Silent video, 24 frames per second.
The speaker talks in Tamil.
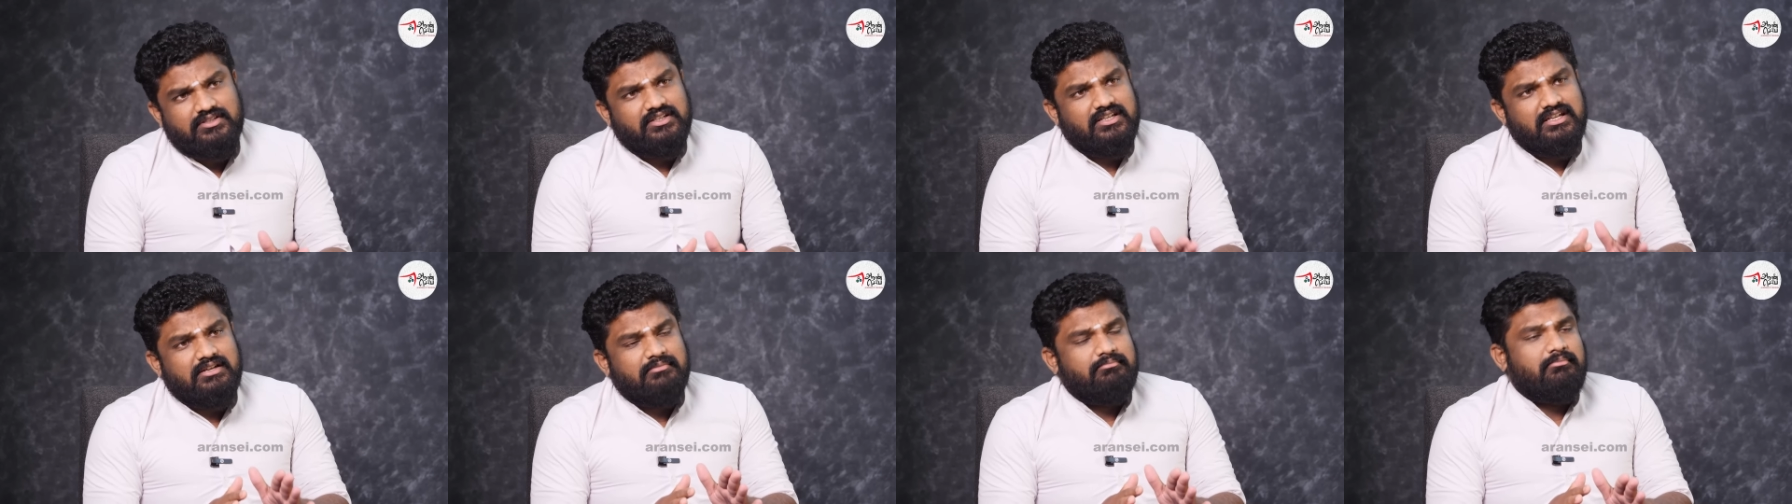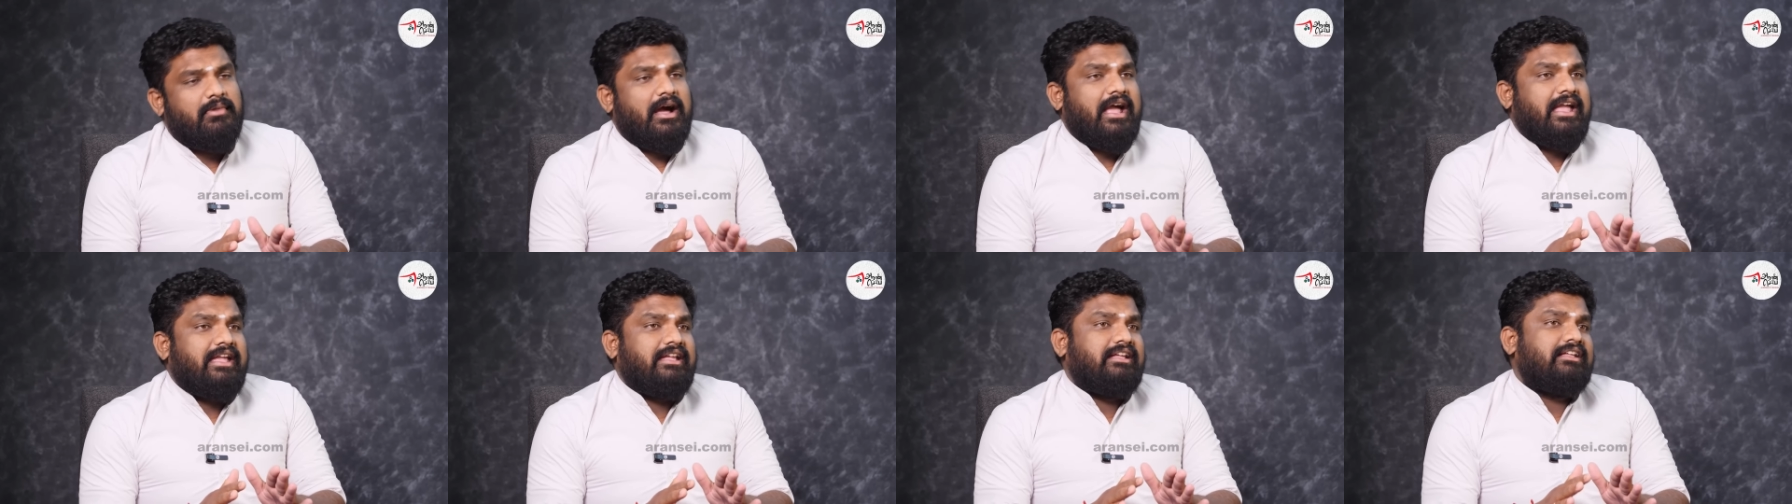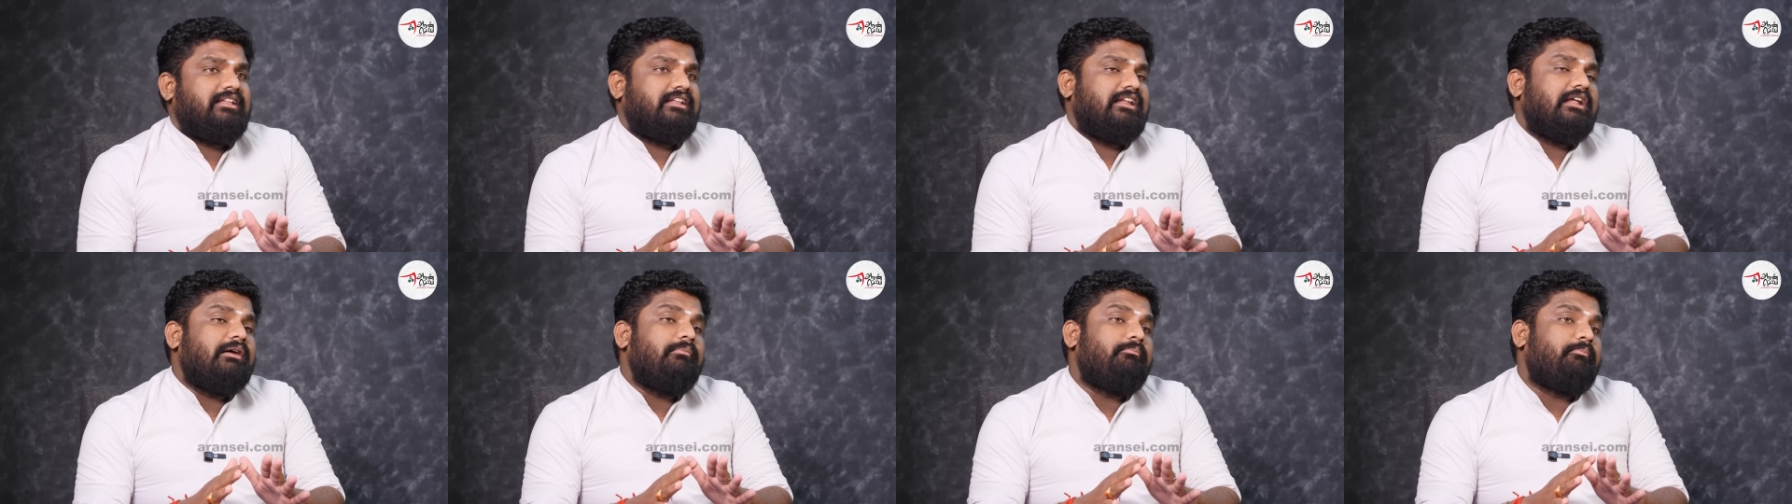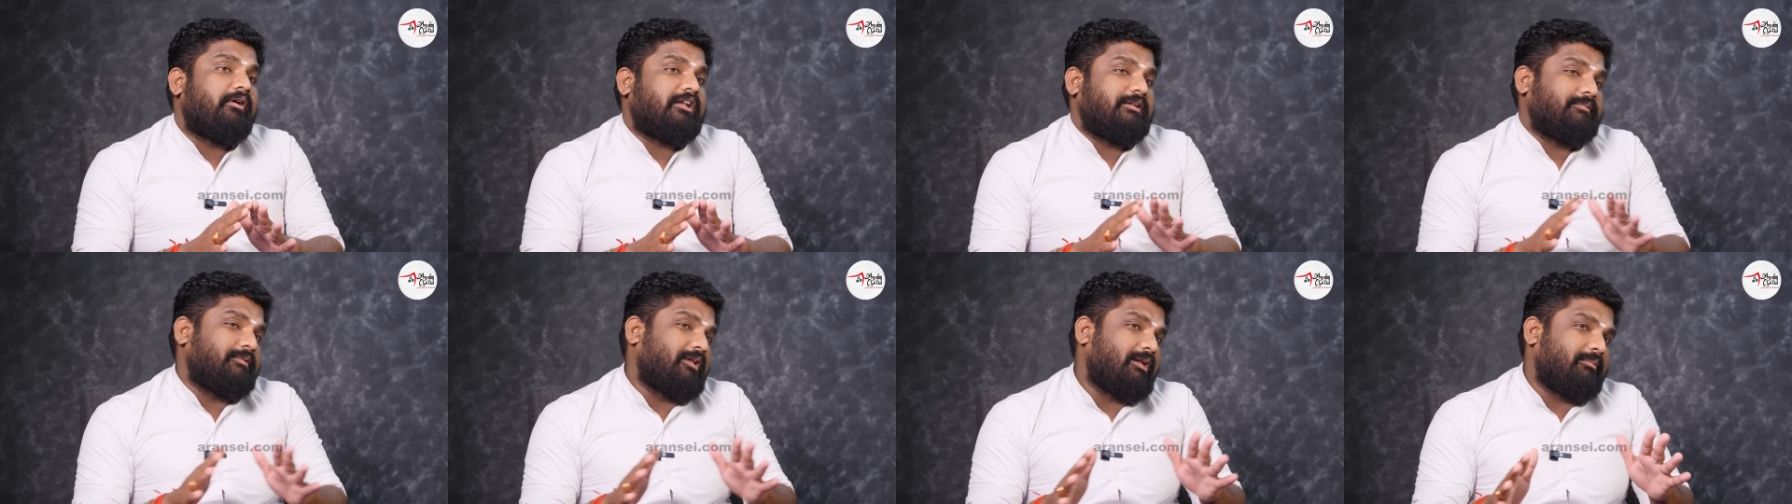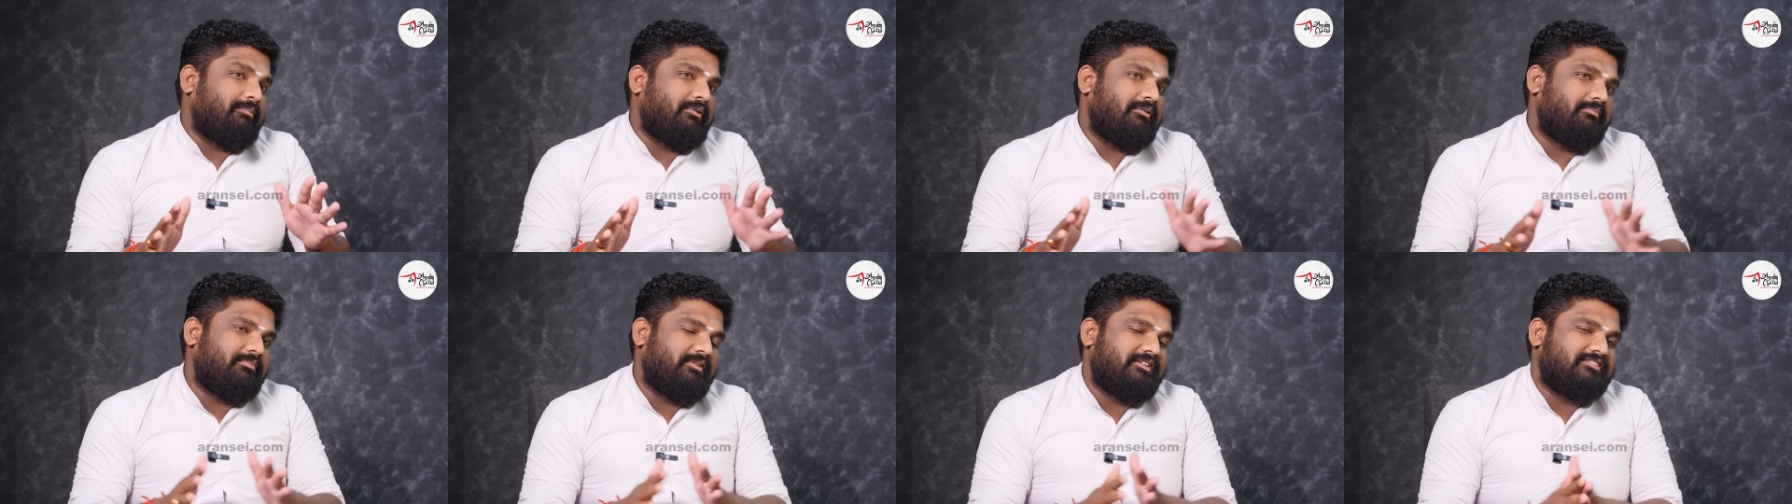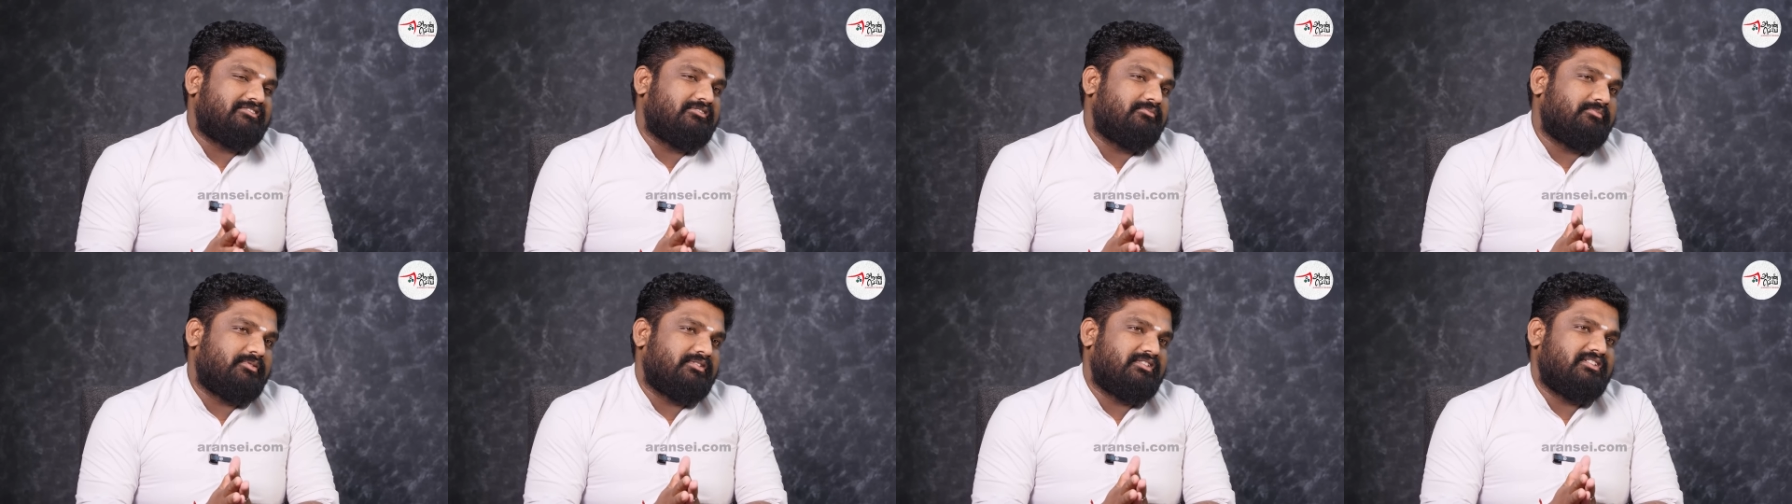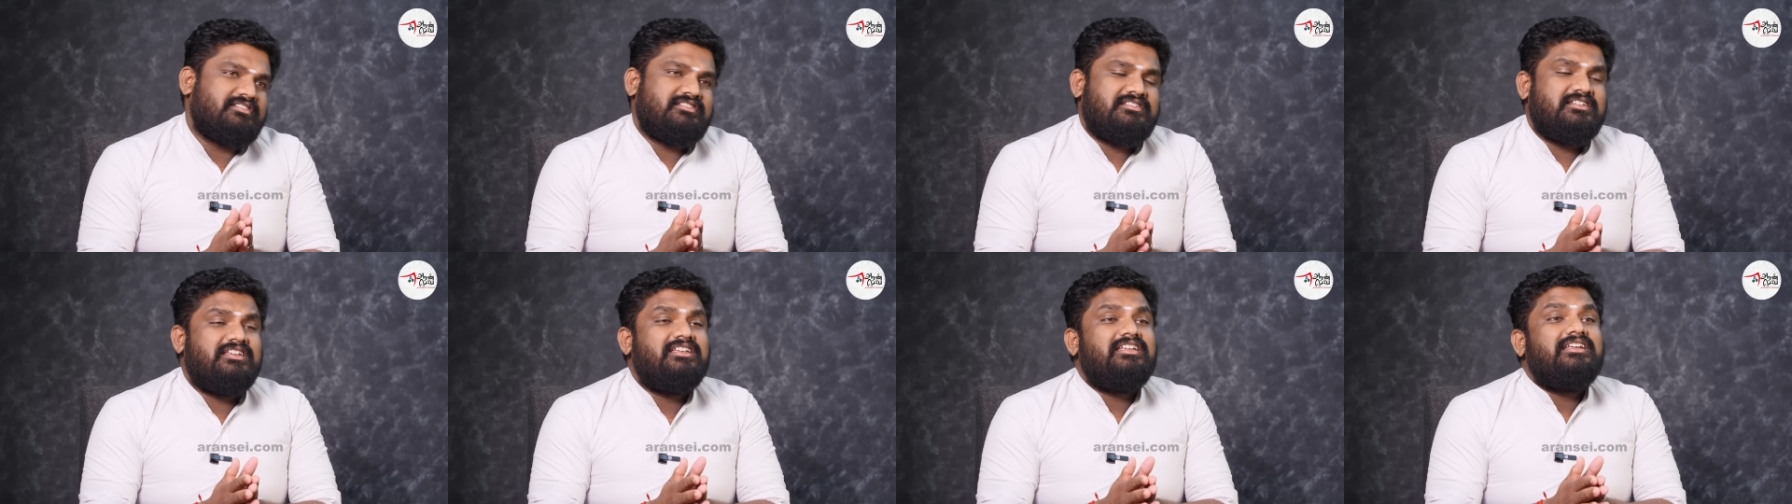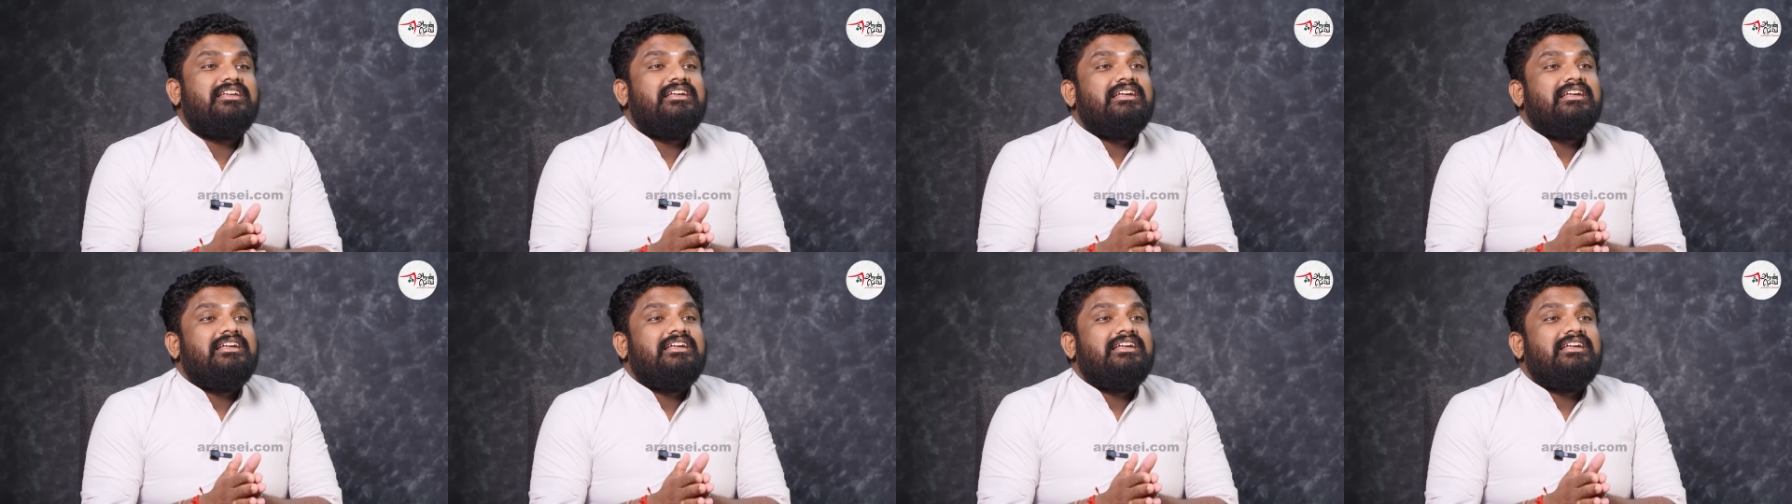வந்து பயங்கர பரபரப்பாக பேசப்பட்டுச்சு